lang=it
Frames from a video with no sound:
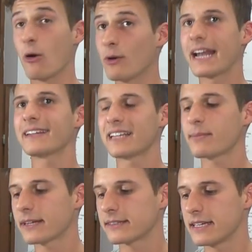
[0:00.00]
un'altra
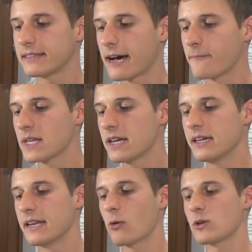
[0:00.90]
partita
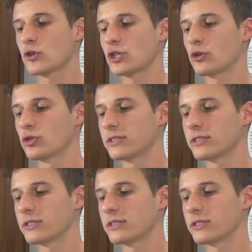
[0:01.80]
in questo secondo